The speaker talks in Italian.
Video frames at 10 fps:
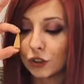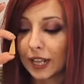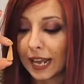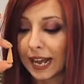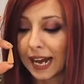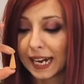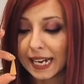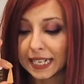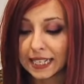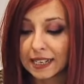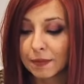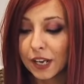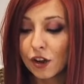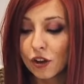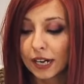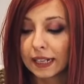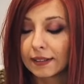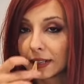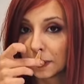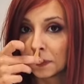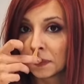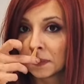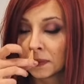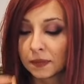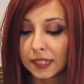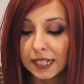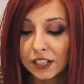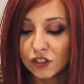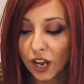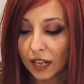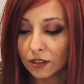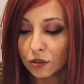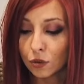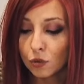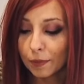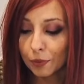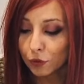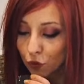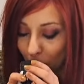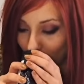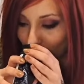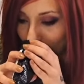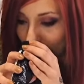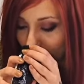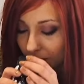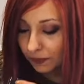sono dei carinissimi conetti d'incenso. Uh, che profumo!